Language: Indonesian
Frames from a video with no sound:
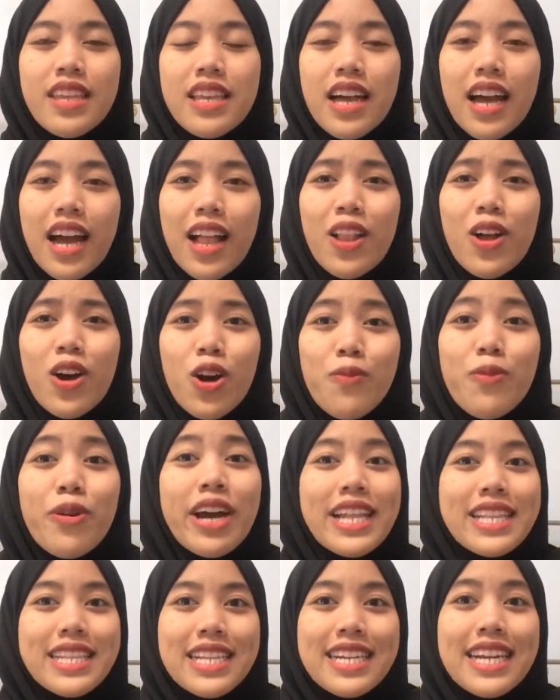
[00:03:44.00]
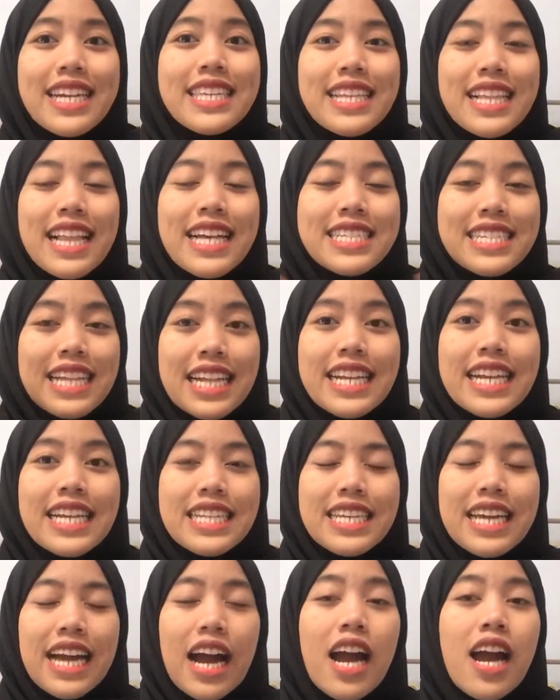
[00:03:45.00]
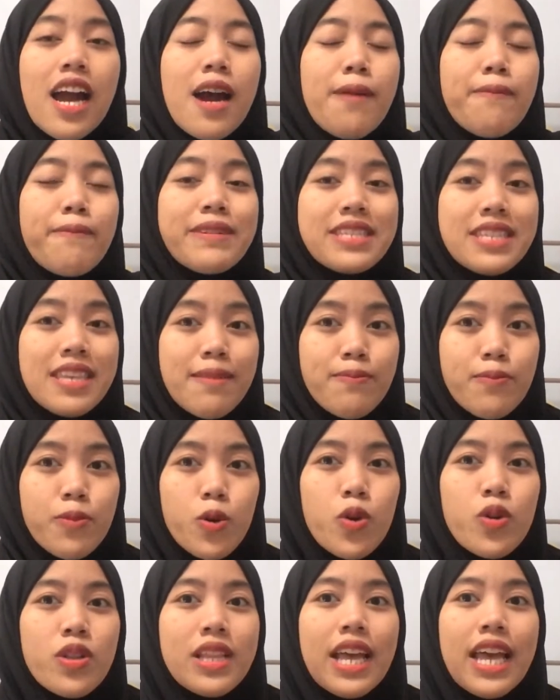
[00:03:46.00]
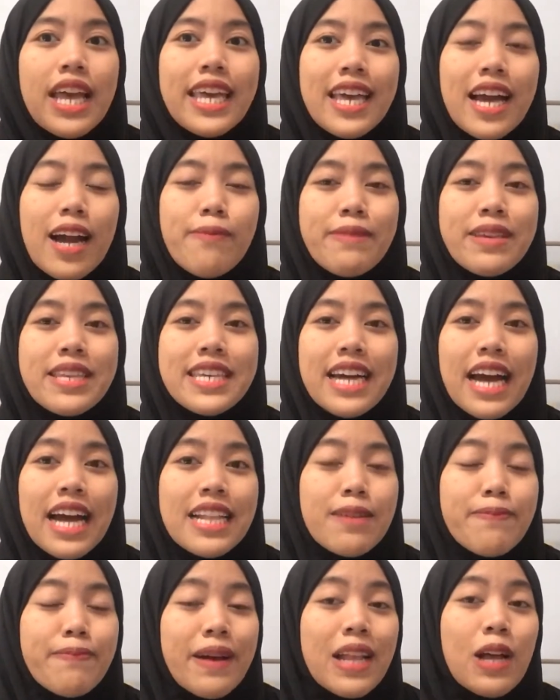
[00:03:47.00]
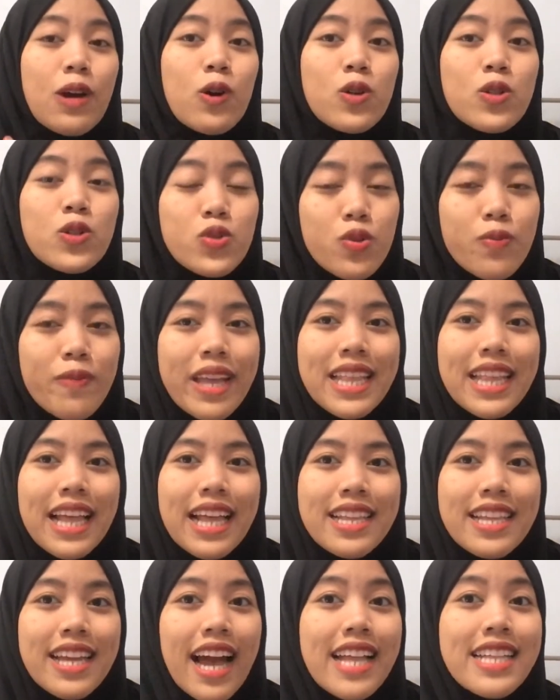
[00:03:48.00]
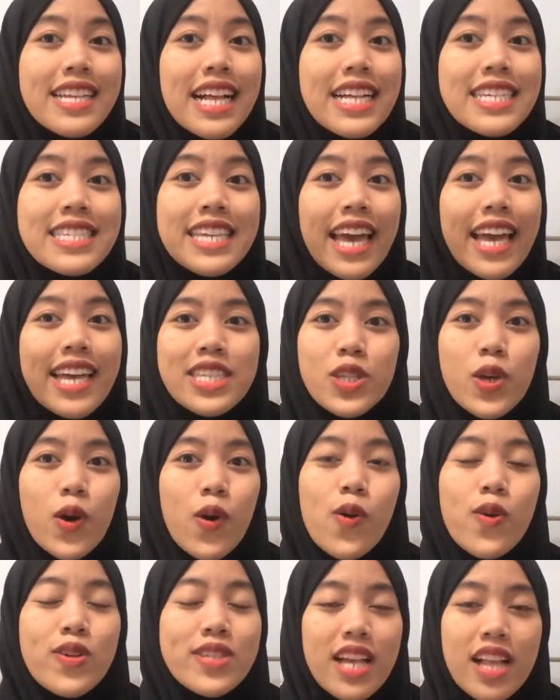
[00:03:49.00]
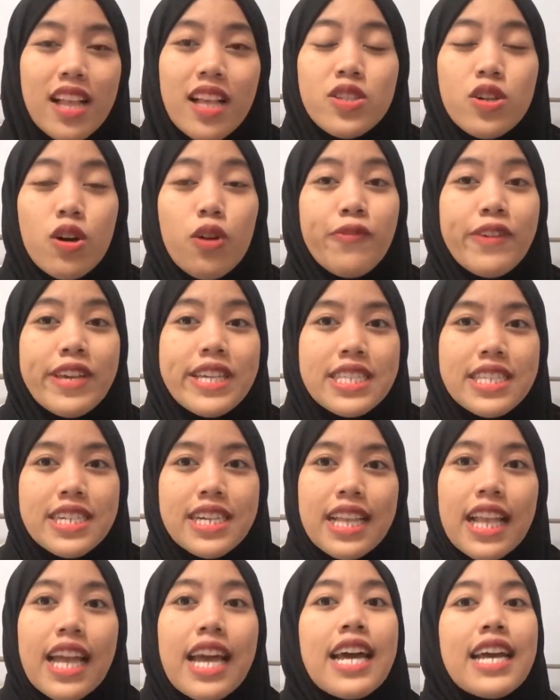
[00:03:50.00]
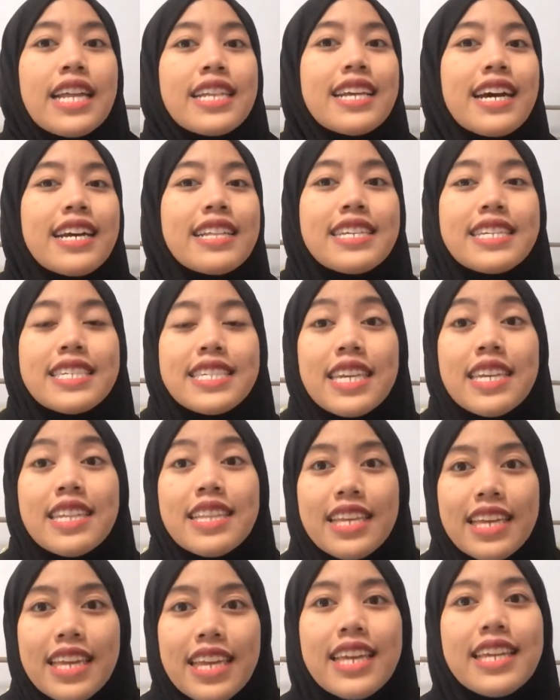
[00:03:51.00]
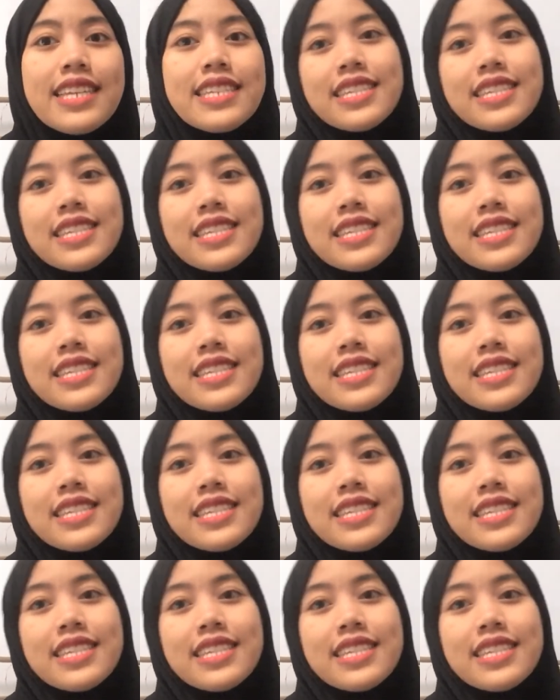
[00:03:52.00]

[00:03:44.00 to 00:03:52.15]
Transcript: Kalau ngomongin target jelas target ya Meskipun yang mencari para konsumen tadi adalah CSO, Sales Officer Dan di sini